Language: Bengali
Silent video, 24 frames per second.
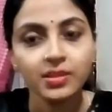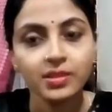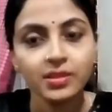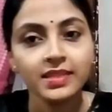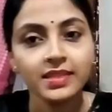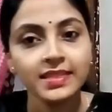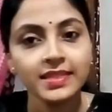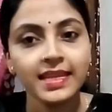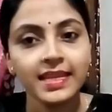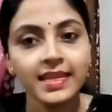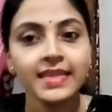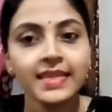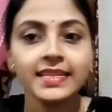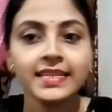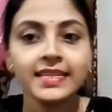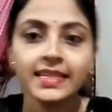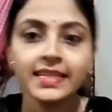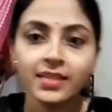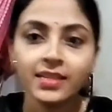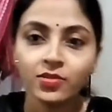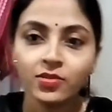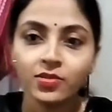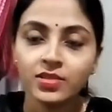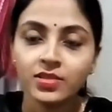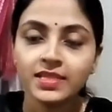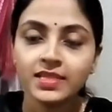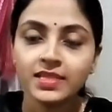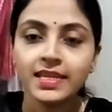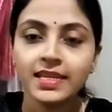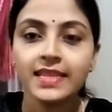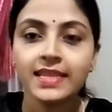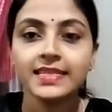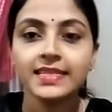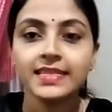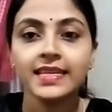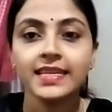বলতে চাই সেটা হচ্ছে
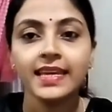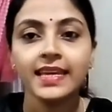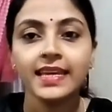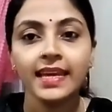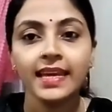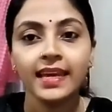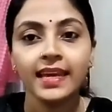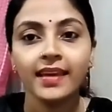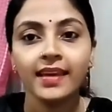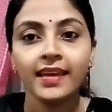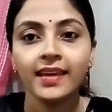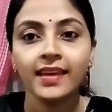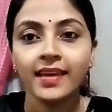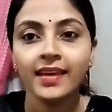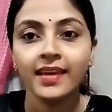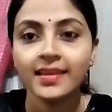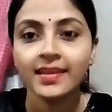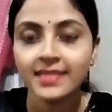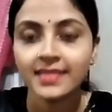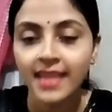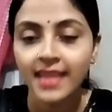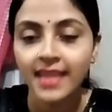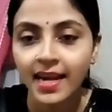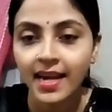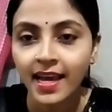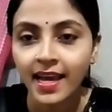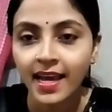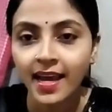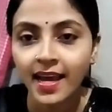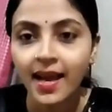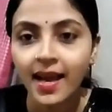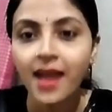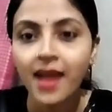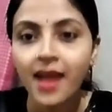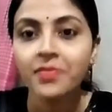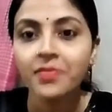যে যারা
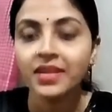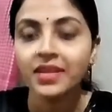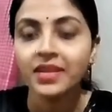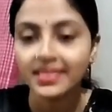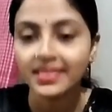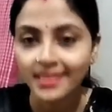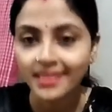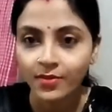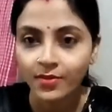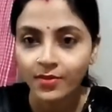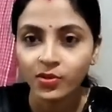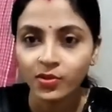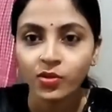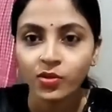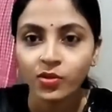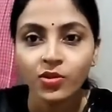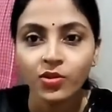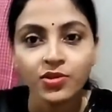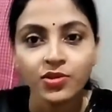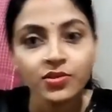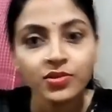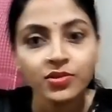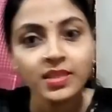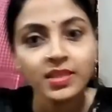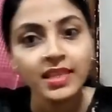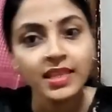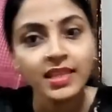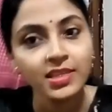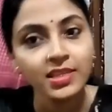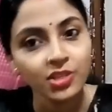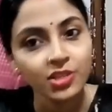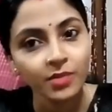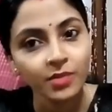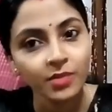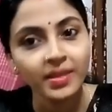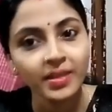আমাকে সাপোর্ট করেছো তাদের
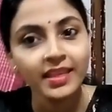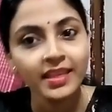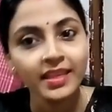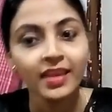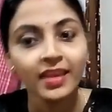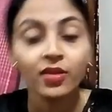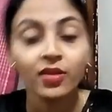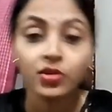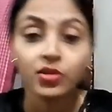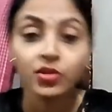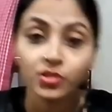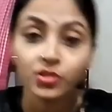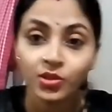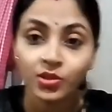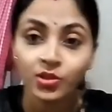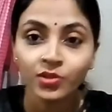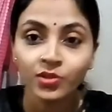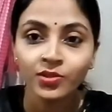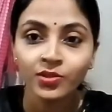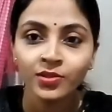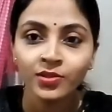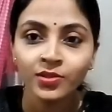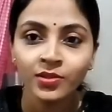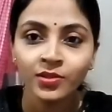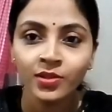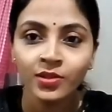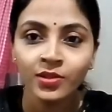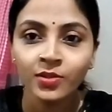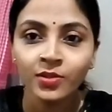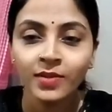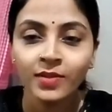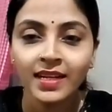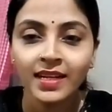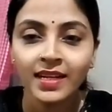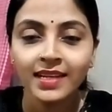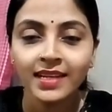সবাইকে অসংখ্য
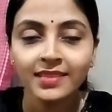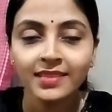তো